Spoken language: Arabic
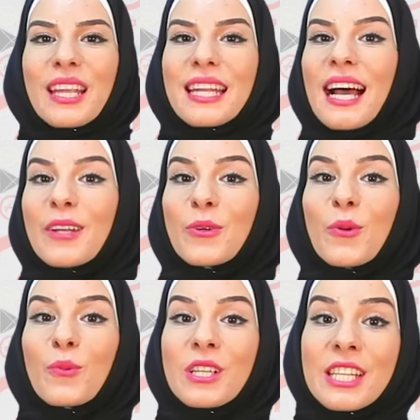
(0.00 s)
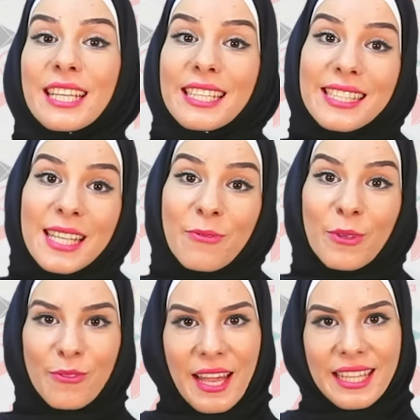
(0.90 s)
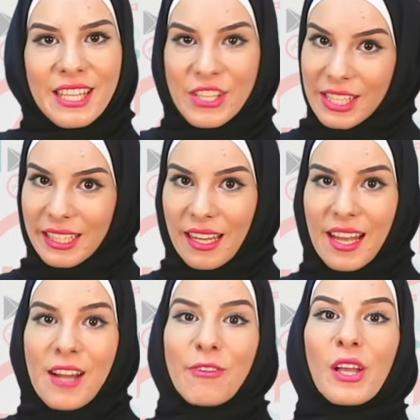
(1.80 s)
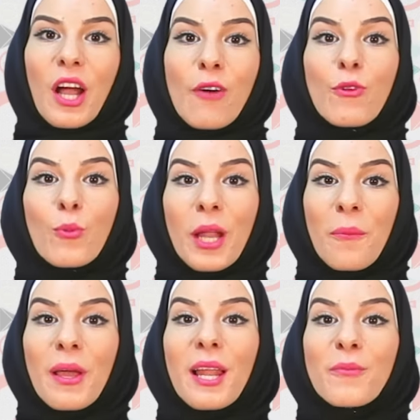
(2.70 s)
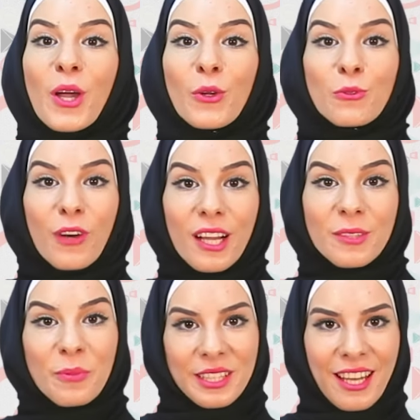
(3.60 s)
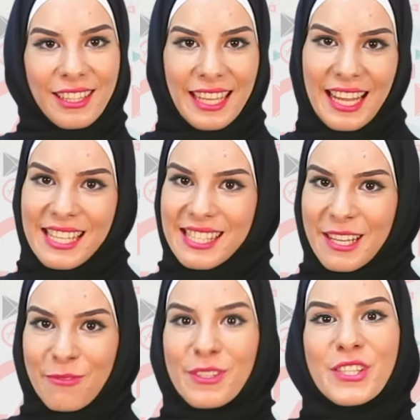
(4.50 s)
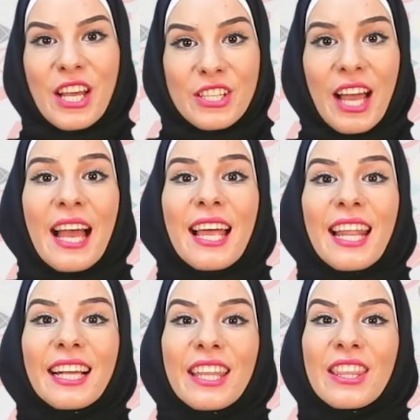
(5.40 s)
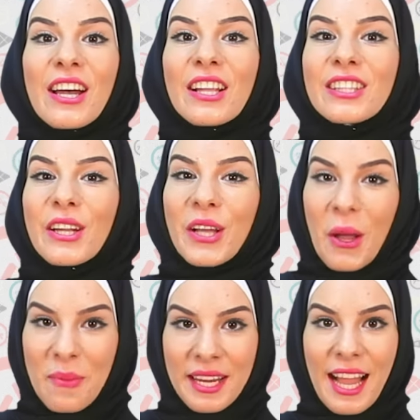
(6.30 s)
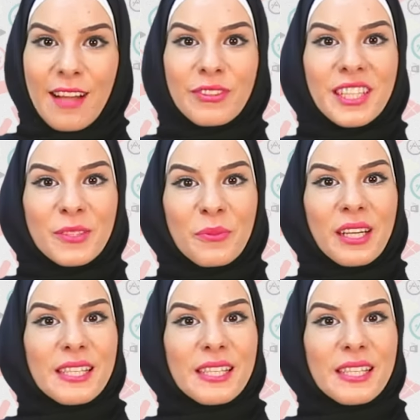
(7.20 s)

أن أحدهم وجد للسيلفي فائدة جديدة فإيقاف المنبه لم يعد فقط بالضغط على الزر في الشاشة لكن ظهرت طريقة مرحة في تطبيق